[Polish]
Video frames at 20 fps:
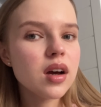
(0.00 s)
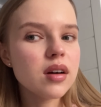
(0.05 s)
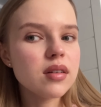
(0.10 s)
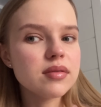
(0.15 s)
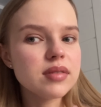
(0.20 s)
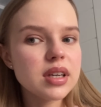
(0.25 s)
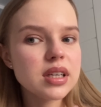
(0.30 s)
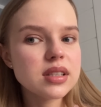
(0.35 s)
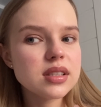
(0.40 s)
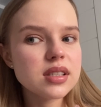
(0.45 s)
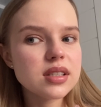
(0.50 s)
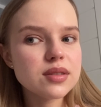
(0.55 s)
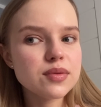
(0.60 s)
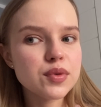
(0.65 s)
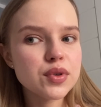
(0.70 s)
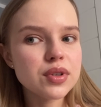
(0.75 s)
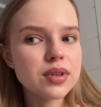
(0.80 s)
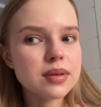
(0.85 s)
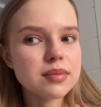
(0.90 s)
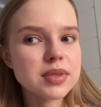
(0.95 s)
więc się
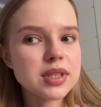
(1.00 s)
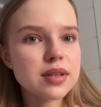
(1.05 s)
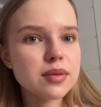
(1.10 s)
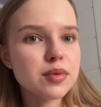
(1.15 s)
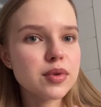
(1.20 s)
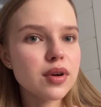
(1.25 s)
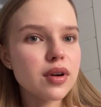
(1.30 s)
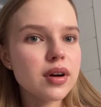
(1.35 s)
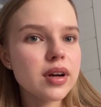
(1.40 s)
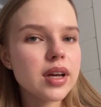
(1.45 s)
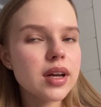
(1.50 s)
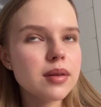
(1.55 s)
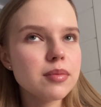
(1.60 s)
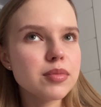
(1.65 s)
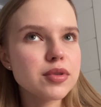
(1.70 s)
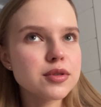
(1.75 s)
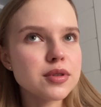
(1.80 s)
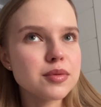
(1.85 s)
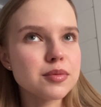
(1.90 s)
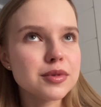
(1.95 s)
zwolniłam z tej biologii,
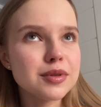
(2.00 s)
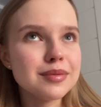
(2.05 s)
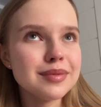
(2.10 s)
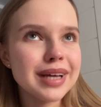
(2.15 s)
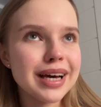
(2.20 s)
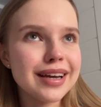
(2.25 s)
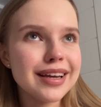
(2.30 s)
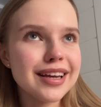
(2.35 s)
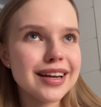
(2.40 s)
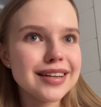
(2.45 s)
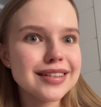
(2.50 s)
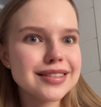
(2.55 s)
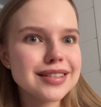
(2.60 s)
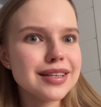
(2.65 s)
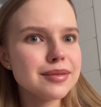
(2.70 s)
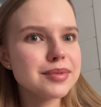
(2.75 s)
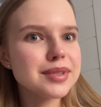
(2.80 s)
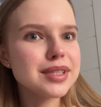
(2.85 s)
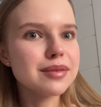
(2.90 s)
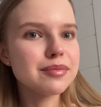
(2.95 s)
poszłam potem na
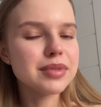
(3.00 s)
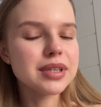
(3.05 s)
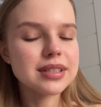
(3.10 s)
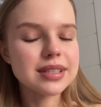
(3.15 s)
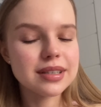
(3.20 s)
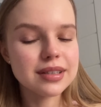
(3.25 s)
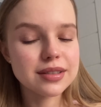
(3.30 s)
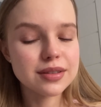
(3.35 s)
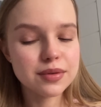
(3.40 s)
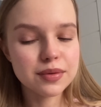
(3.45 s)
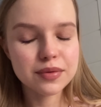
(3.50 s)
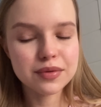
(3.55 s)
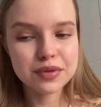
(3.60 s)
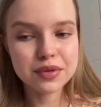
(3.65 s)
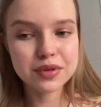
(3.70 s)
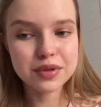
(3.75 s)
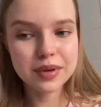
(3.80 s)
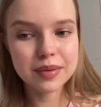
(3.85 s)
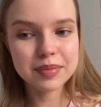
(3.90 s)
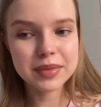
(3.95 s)
angielski, pisałam pracę klasową sobie
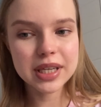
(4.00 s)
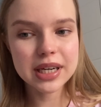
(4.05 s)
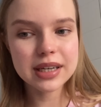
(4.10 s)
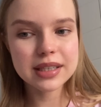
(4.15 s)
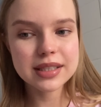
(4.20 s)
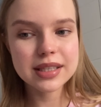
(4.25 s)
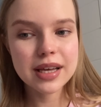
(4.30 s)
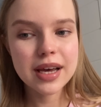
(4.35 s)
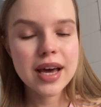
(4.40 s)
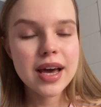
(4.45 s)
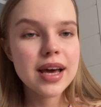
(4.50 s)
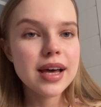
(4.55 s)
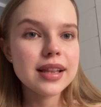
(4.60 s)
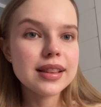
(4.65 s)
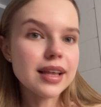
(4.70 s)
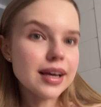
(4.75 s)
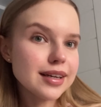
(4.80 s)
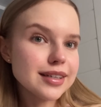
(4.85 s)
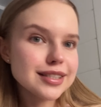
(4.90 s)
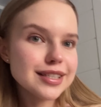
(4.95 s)
wróciłam teraz.
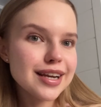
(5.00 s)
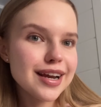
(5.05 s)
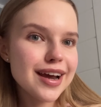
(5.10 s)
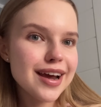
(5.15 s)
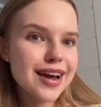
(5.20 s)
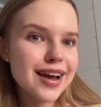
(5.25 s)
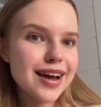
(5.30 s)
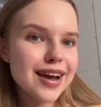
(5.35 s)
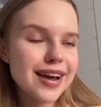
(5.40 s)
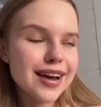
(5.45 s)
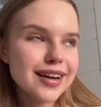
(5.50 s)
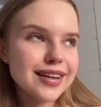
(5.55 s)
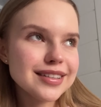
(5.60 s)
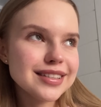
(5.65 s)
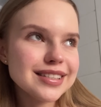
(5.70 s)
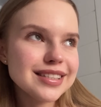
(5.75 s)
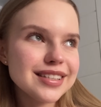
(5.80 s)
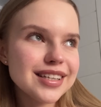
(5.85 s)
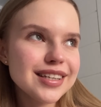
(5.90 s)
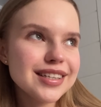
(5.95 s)
Także
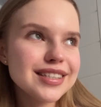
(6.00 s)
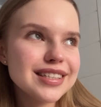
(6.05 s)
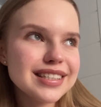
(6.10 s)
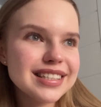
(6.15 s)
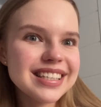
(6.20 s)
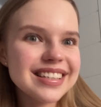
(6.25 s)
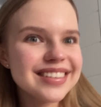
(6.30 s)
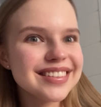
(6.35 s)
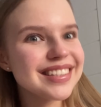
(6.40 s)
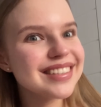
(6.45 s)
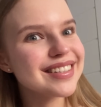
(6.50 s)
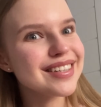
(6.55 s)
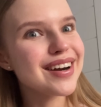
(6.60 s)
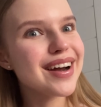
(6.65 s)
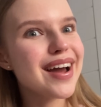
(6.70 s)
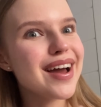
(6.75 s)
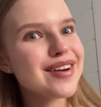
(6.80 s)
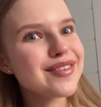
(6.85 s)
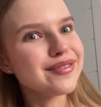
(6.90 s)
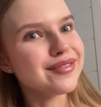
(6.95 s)
dzisiejszy dzień to jest
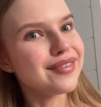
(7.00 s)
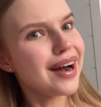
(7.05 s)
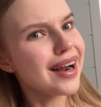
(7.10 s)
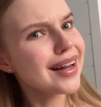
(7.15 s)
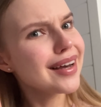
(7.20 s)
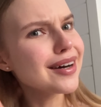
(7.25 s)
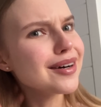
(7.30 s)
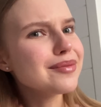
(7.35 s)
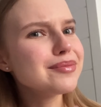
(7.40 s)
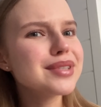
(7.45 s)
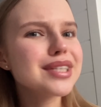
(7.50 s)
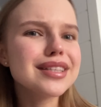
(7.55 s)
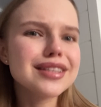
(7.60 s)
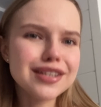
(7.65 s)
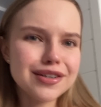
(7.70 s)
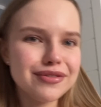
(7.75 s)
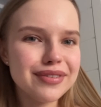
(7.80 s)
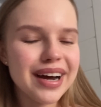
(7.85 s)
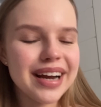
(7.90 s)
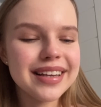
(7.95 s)
trochę walka o
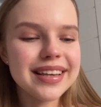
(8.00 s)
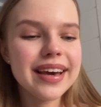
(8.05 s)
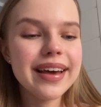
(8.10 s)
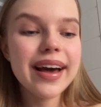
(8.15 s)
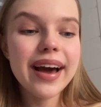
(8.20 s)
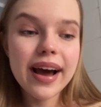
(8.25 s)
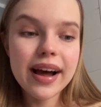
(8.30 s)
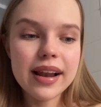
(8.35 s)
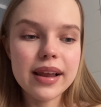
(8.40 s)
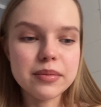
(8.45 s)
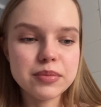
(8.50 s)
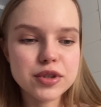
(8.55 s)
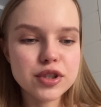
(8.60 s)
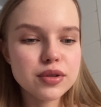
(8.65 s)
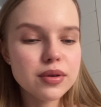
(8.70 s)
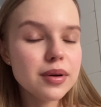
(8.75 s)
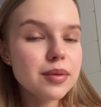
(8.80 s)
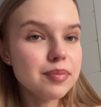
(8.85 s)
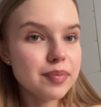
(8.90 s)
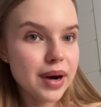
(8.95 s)
przetrwanie, ale
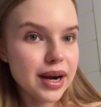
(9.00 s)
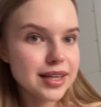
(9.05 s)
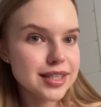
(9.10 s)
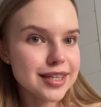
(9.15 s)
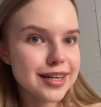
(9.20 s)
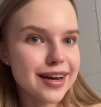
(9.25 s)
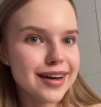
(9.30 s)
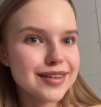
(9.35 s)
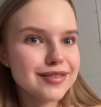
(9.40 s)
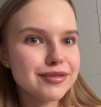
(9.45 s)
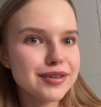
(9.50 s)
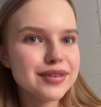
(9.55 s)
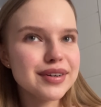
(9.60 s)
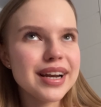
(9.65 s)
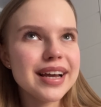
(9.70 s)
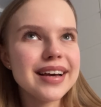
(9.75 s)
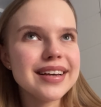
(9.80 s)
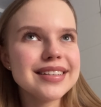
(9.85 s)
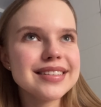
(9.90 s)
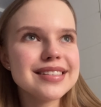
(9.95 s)
przyszła mi paczka w
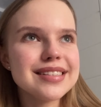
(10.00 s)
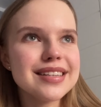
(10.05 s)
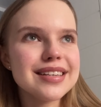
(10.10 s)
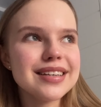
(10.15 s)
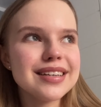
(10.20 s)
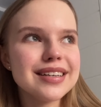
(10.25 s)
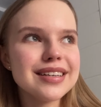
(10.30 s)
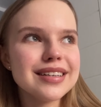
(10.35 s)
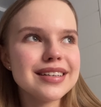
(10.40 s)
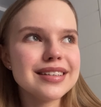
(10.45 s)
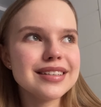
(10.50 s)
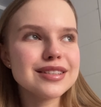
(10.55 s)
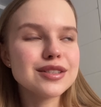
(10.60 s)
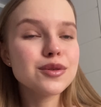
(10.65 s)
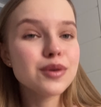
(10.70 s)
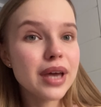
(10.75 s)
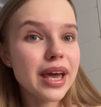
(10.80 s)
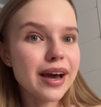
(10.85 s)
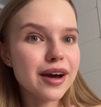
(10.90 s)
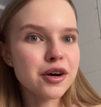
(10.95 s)
ogóle z
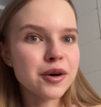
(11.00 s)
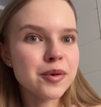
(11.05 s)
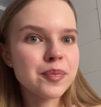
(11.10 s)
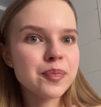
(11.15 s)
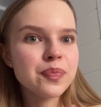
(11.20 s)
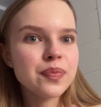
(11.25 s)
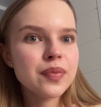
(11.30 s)
sukienką